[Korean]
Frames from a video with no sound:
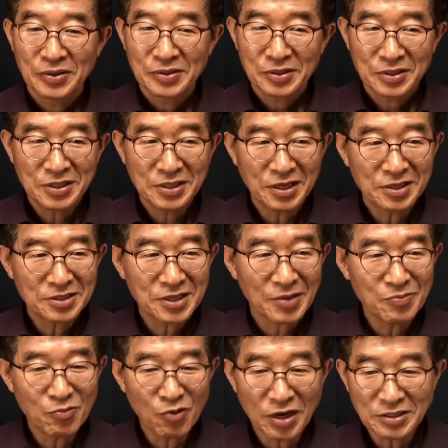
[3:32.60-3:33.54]
기대를
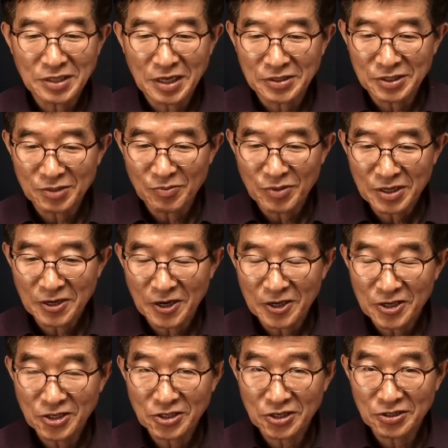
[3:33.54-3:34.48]
참 모았지 않습니까?
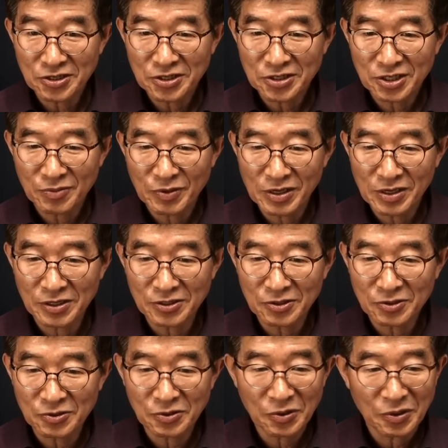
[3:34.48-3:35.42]

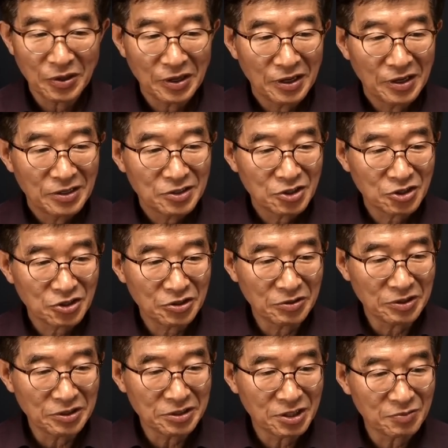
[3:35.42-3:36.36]
2021년도
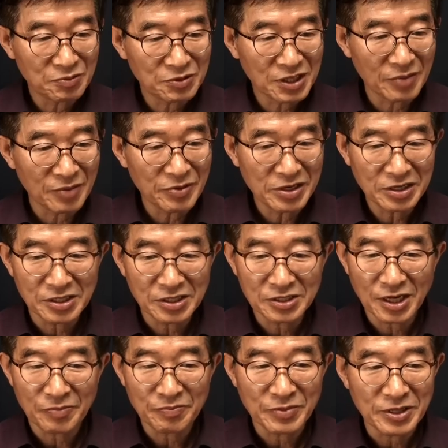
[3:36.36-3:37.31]
7월 13일
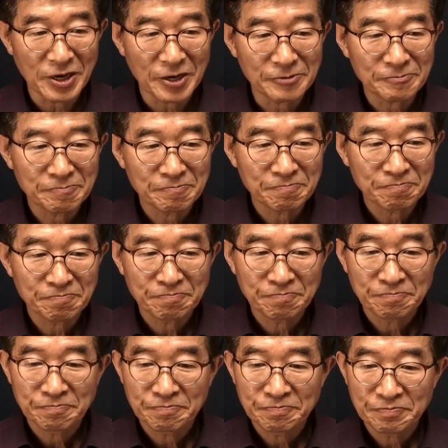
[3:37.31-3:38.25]
기사입니다.
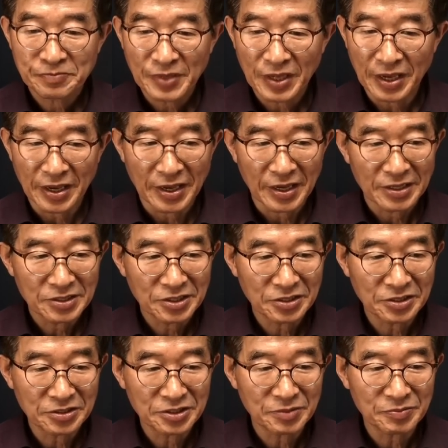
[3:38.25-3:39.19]
예,
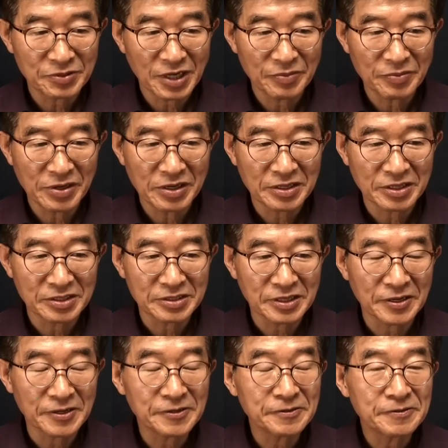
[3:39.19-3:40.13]
7월 13일
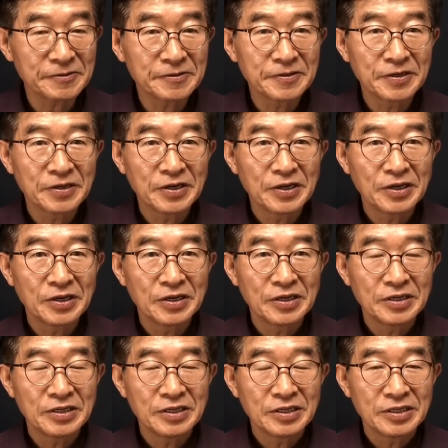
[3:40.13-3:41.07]
기사.
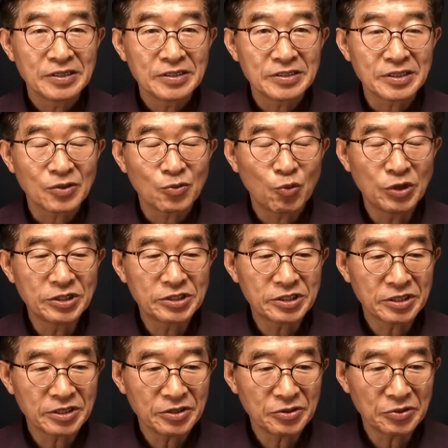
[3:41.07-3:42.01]
자,
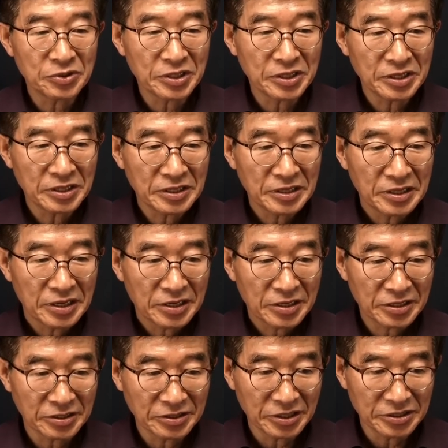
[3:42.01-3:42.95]
월성 1호기
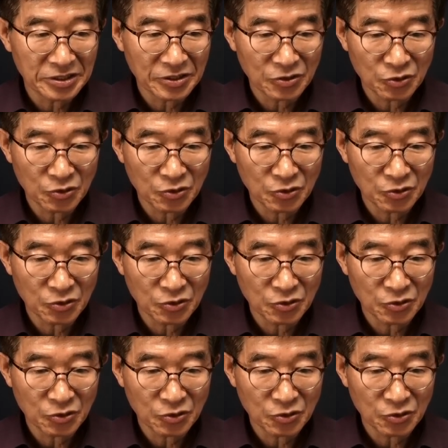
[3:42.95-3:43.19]
경제성